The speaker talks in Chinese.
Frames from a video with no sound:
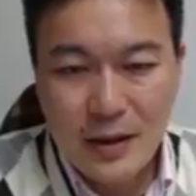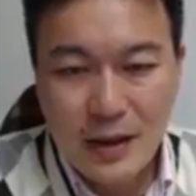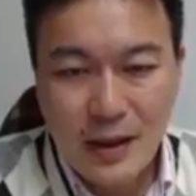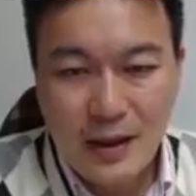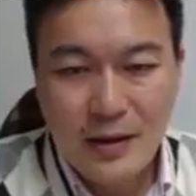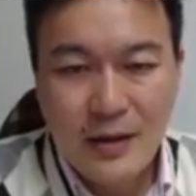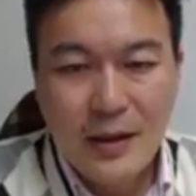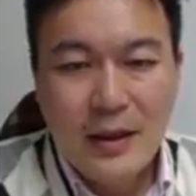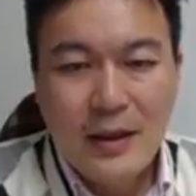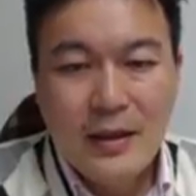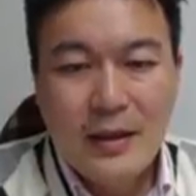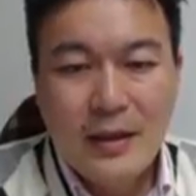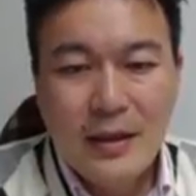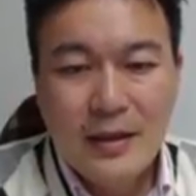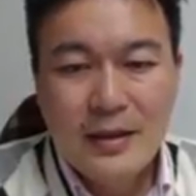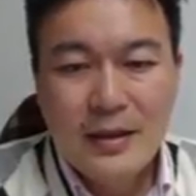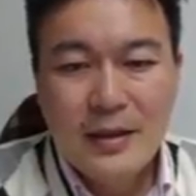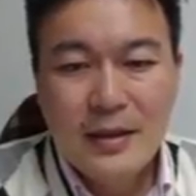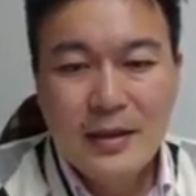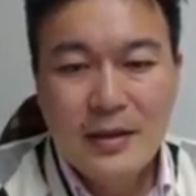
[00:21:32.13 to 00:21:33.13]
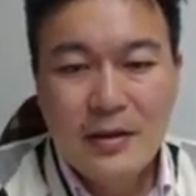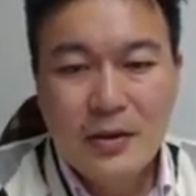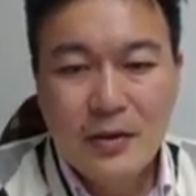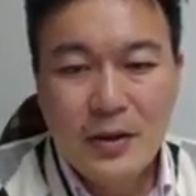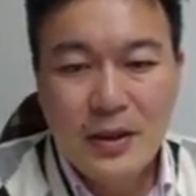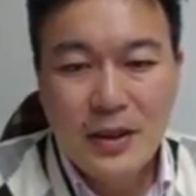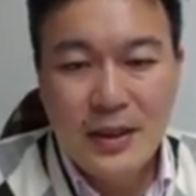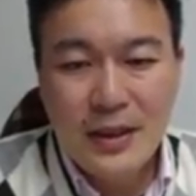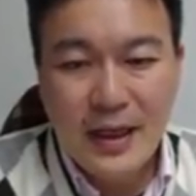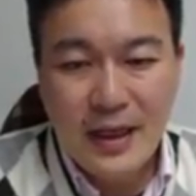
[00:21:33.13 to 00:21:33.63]
好，那这个
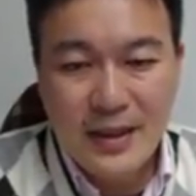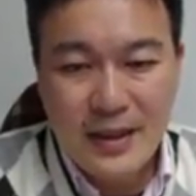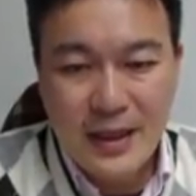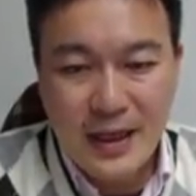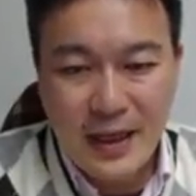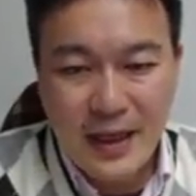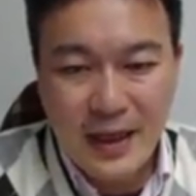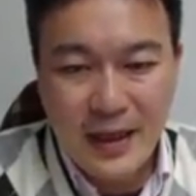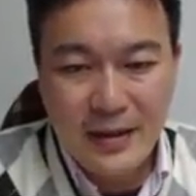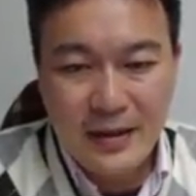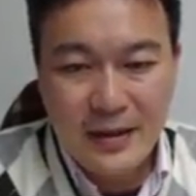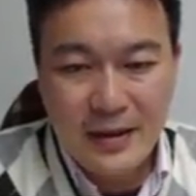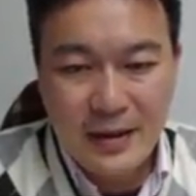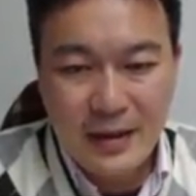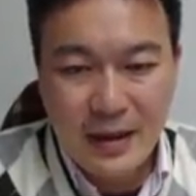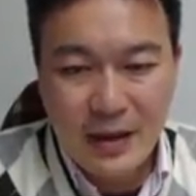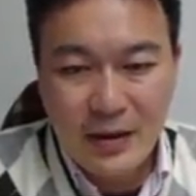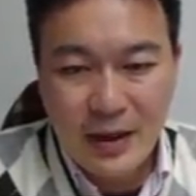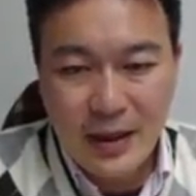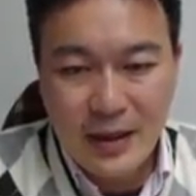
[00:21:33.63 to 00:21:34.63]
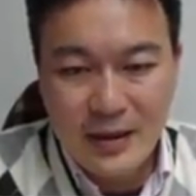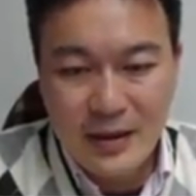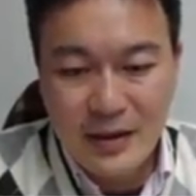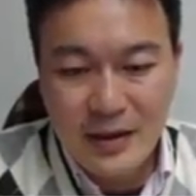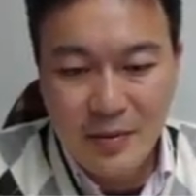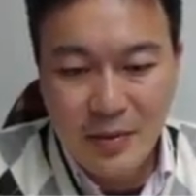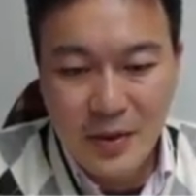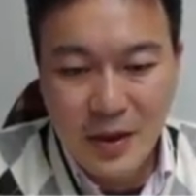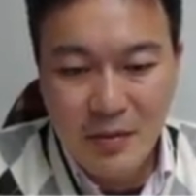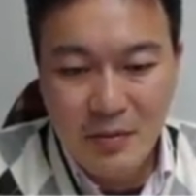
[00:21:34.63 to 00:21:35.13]
东西压下来，然后它是
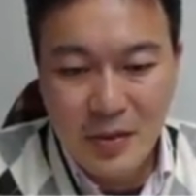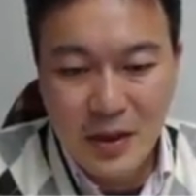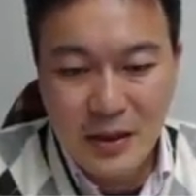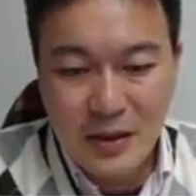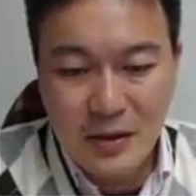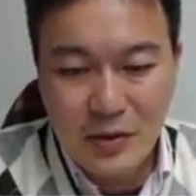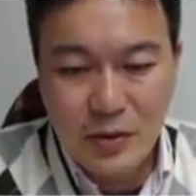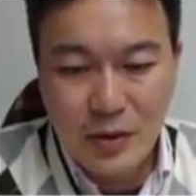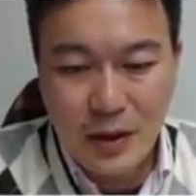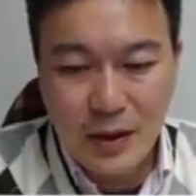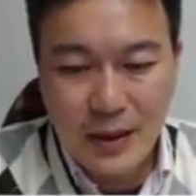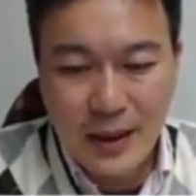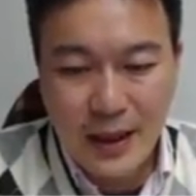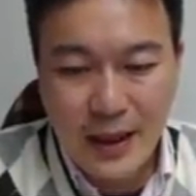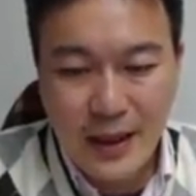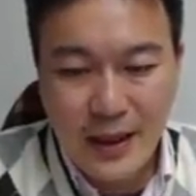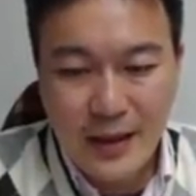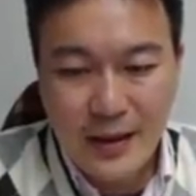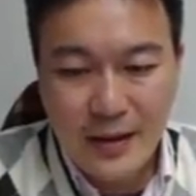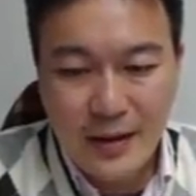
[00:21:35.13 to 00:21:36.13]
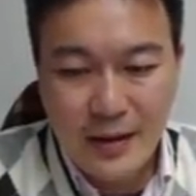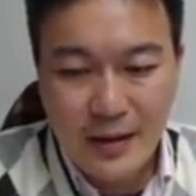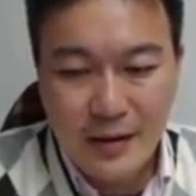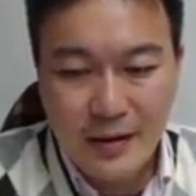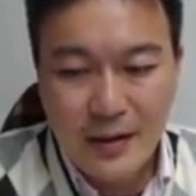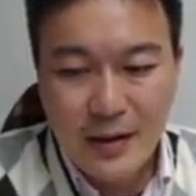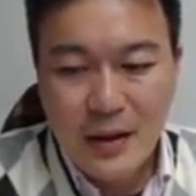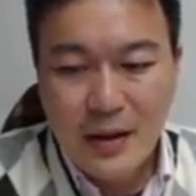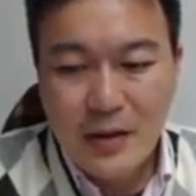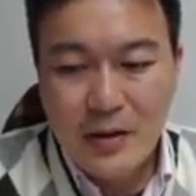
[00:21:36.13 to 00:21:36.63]
一个片片的状态，
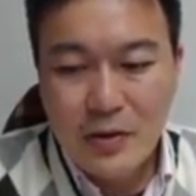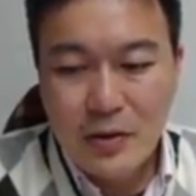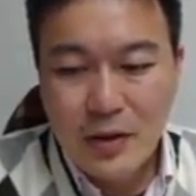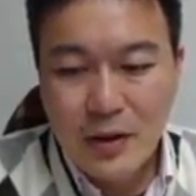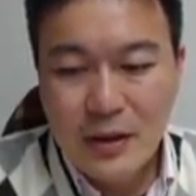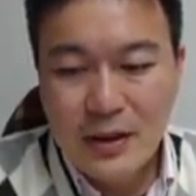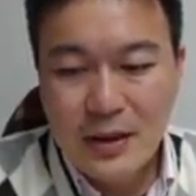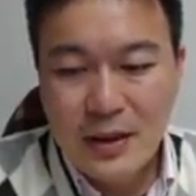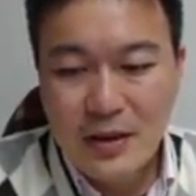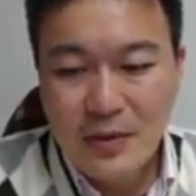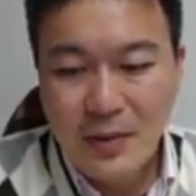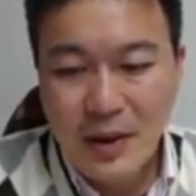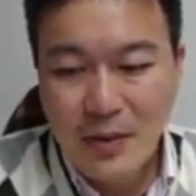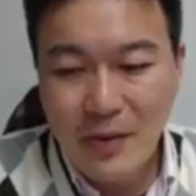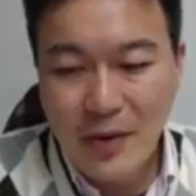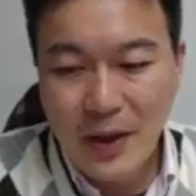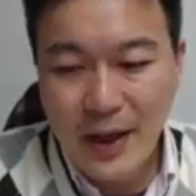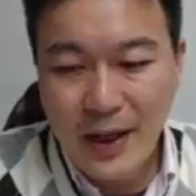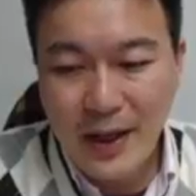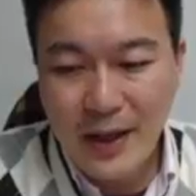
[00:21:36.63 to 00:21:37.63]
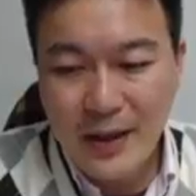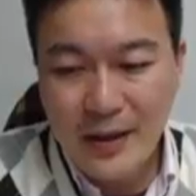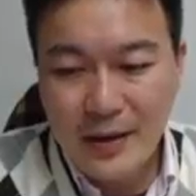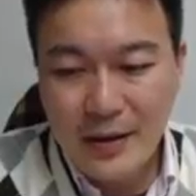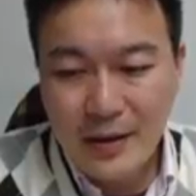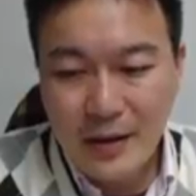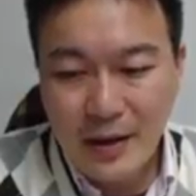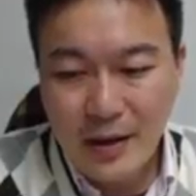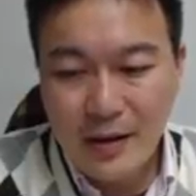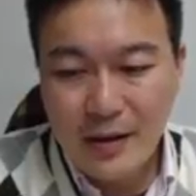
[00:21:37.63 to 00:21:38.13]
好，所以 Sigma Y
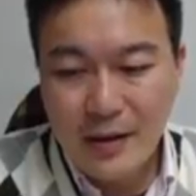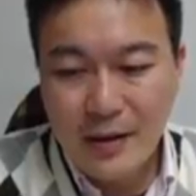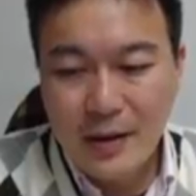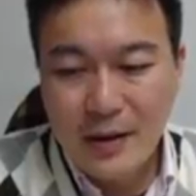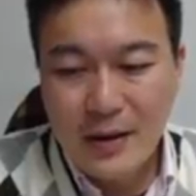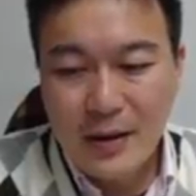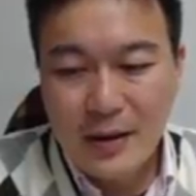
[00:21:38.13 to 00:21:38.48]
好，